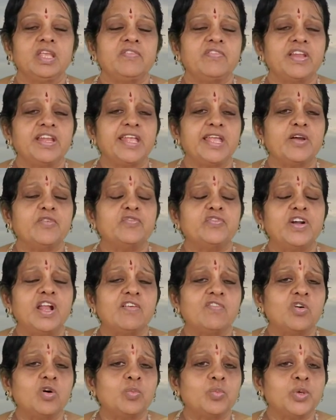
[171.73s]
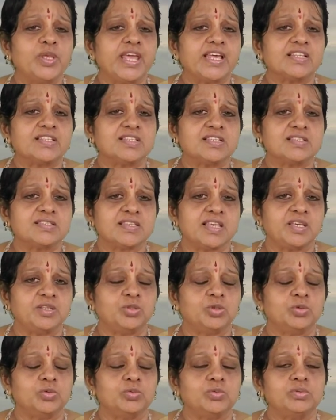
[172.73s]
இவன் எவ்வளவோ முயற்சி
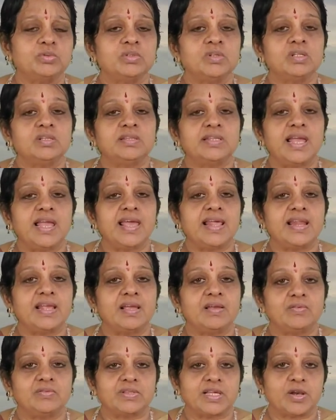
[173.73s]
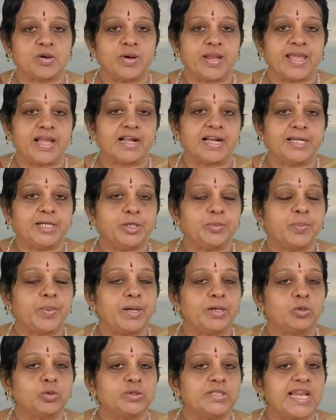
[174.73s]
செய்தும் தேரை தன்னுடைய
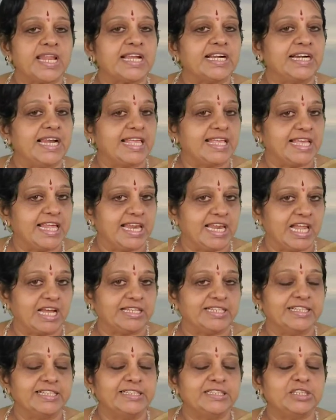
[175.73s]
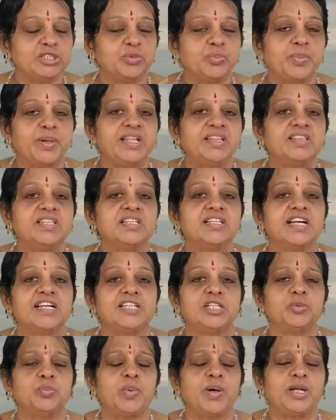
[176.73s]
கட்டுப்பாடு குதிரைகளை எல்லாம் இழுத்து பிடித்து
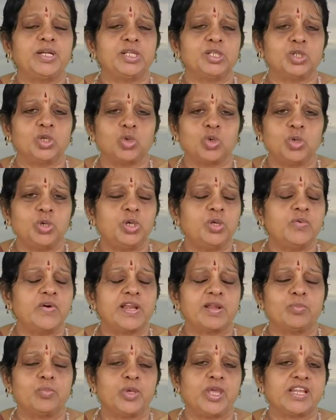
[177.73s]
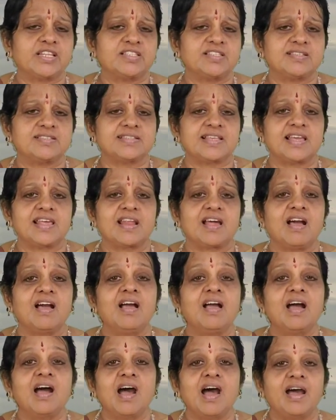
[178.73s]
கட்டுப்பாட்டுக்கு கொண்டு வர முயற்சி செய்கிறான்
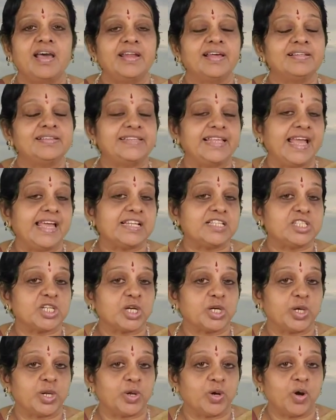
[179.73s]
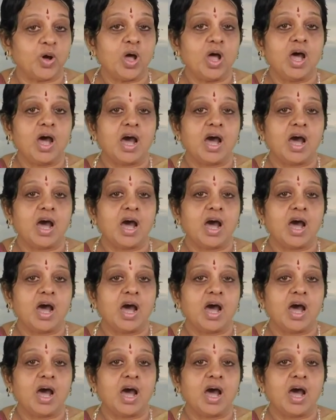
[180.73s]
ஆனால் தேர் சக்கரம்